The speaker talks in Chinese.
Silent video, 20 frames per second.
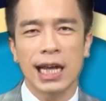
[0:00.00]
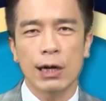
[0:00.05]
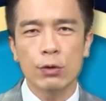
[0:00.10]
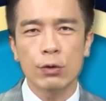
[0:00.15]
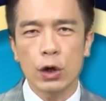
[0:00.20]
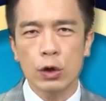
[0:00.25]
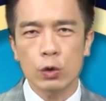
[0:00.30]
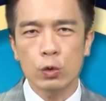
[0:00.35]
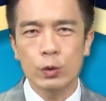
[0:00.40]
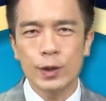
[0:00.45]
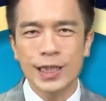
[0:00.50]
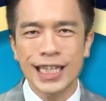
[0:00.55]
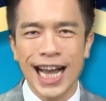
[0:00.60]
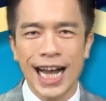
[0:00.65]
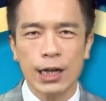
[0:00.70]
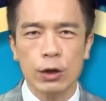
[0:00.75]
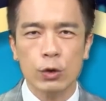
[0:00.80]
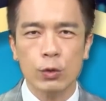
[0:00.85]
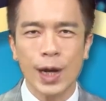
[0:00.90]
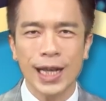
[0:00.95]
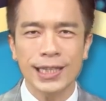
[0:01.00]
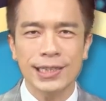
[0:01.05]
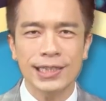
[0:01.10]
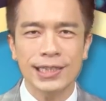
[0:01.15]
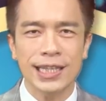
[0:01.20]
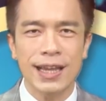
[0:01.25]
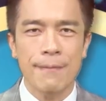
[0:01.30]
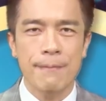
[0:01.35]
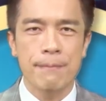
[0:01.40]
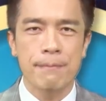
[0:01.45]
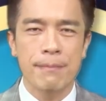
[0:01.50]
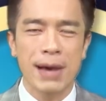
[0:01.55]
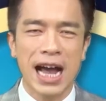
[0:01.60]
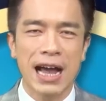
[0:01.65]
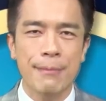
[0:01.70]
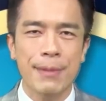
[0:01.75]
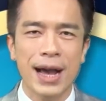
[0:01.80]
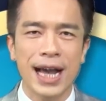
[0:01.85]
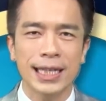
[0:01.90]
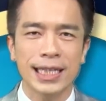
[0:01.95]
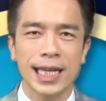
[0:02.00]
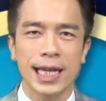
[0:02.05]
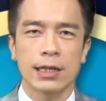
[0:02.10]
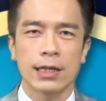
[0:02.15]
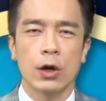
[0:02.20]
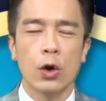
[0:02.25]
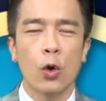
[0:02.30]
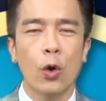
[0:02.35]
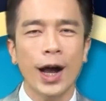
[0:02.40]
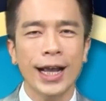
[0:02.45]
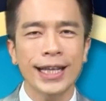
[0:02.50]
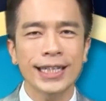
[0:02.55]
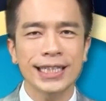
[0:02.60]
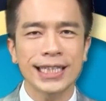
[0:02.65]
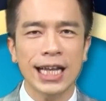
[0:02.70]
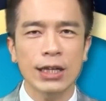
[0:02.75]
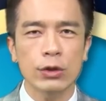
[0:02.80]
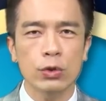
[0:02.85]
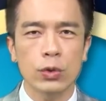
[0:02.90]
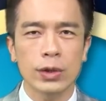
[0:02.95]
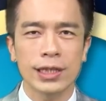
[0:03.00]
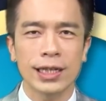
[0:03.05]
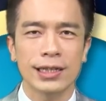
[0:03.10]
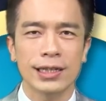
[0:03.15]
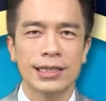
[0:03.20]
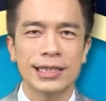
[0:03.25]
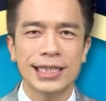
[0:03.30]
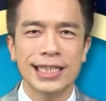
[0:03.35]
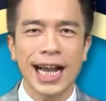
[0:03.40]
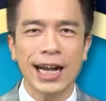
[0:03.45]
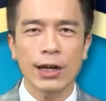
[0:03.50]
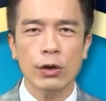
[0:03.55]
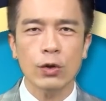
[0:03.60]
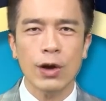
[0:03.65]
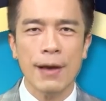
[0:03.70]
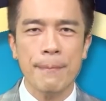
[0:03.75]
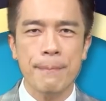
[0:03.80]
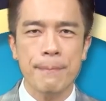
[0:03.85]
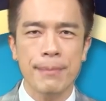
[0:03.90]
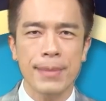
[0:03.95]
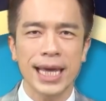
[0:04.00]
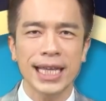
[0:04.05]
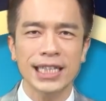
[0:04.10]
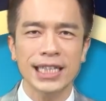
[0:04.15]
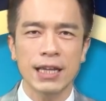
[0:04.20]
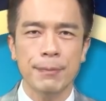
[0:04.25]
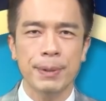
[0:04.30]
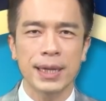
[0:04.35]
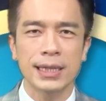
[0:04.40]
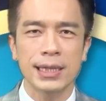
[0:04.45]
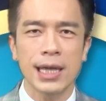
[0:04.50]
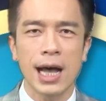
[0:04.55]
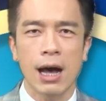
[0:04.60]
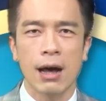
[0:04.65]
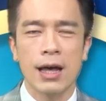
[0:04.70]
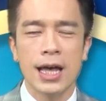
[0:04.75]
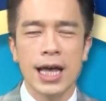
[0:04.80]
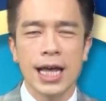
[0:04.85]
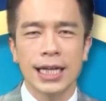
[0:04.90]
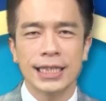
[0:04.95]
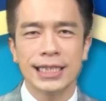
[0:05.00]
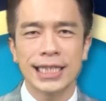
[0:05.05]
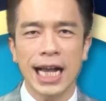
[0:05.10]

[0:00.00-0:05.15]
掌握股价关键买卖点，欢迎加入我的相关媒体频道。